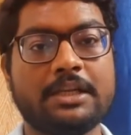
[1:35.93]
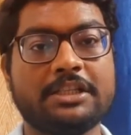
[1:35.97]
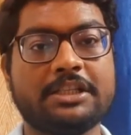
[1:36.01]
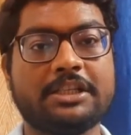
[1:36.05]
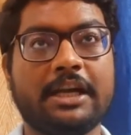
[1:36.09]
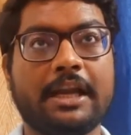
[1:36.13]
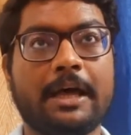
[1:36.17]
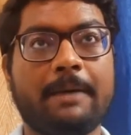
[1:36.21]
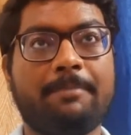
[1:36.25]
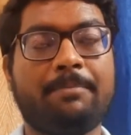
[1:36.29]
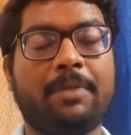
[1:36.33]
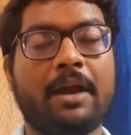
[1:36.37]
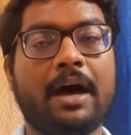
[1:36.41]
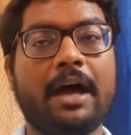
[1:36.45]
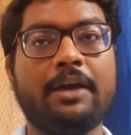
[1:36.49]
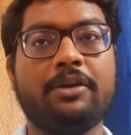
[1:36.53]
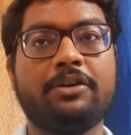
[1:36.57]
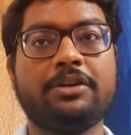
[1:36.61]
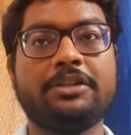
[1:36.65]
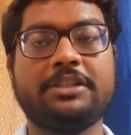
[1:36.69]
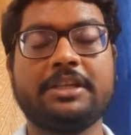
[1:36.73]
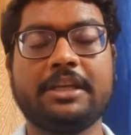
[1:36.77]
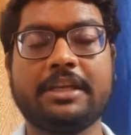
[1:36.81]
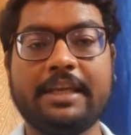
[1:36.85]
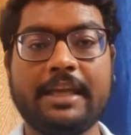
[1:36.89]
সেটা প্রায়
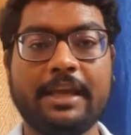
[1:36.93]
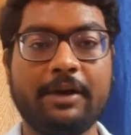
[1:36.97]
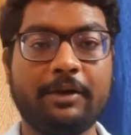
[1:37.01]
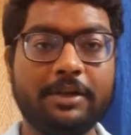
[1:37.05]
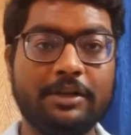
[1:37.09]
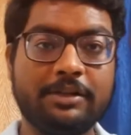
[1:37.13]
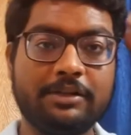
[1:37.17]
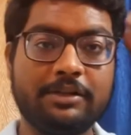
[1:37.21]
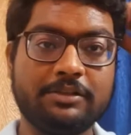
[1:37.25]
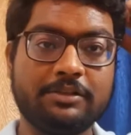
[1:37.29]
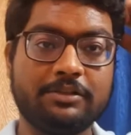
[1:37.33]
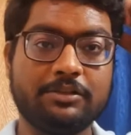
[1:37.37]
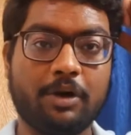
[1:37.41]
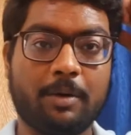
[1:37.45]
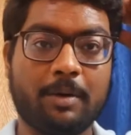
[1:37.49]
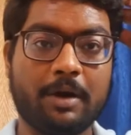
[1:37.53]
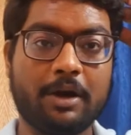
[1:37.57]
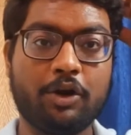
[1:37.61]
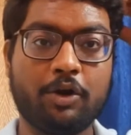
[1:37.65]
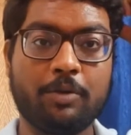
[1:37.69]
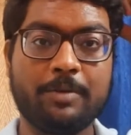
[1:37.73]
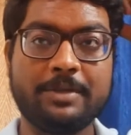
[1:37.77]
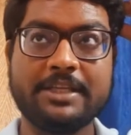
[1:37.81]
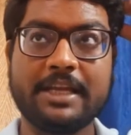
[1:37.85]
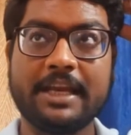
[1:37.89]
হচ্ছে গিয়ে ওই
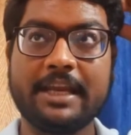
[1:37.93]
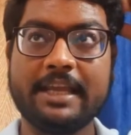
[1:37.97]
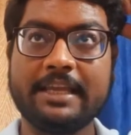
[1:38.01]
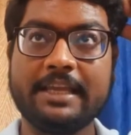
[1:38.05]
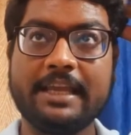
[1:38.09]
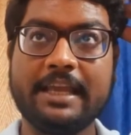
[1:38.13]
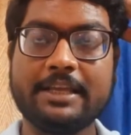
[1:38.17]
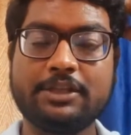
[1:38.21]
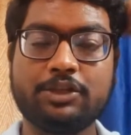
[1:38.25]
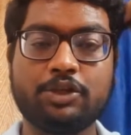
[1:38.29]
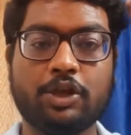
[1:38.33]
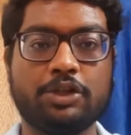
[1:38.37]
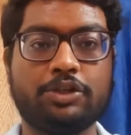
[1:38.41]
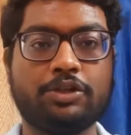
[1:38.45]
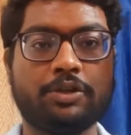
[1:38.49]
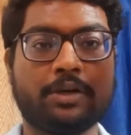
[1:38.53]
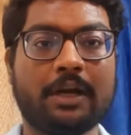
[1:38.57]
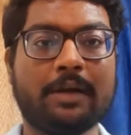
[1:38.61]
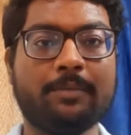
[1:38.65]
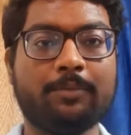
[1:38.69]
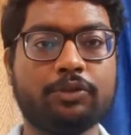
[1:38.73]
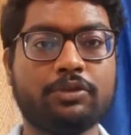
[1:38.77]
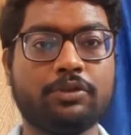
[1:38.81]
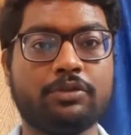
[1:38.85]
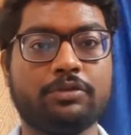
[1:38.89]
নবান্ন অভিযানে গিয়ে
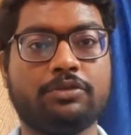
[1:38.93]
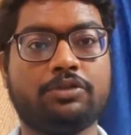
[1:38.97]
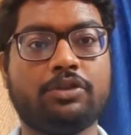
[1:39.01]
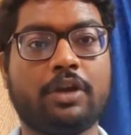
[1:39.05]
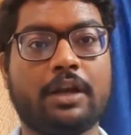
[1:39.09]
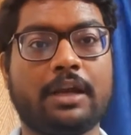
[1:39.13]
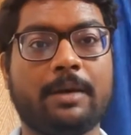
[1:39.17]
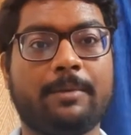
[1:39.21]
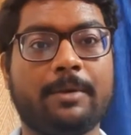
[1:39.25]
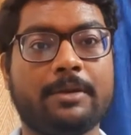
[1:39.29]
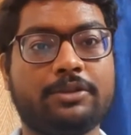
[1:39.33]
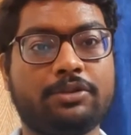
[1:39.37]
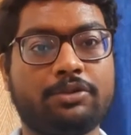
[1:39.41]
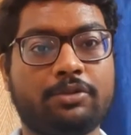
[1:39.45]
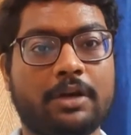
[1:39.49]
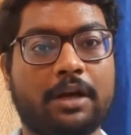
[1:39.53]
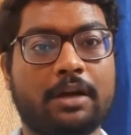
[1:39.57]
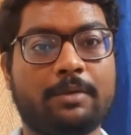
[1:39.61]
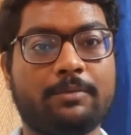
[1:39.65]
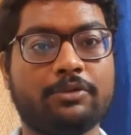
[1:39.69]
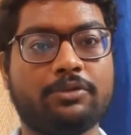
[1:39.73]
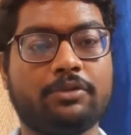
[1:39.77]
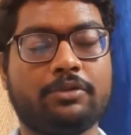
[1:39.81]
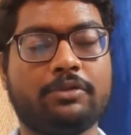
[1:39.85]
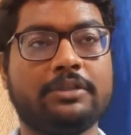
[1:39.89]
জলছনার মতন জলকামান
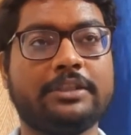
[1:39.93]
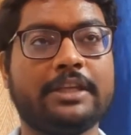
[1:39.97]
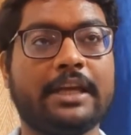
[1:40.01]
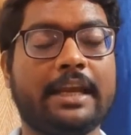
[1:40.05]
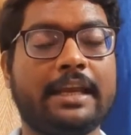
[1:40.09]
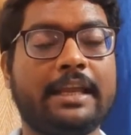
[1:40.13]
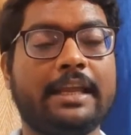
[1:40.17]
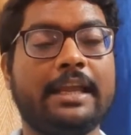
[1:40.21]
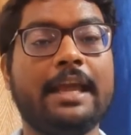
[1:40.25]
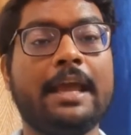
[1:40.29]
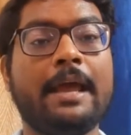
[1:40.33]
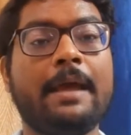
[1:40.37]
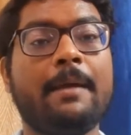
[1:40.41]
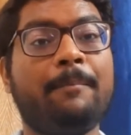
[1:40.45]
ছোনার মতন যেখানে